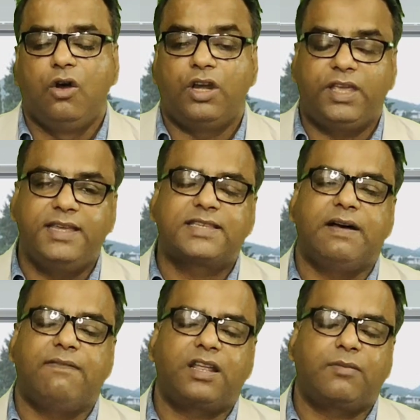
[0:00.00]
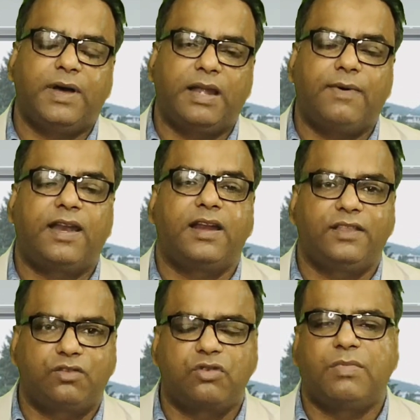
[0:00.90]
और यही सावरकर बार बार
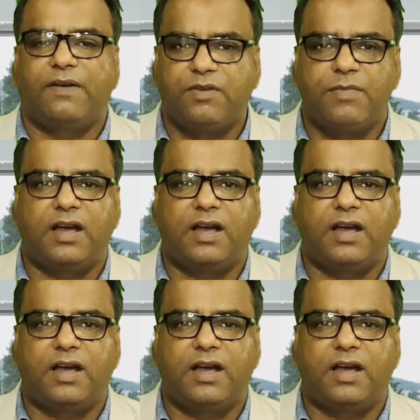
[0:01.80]
अंग्रेज़ों से माफ़ी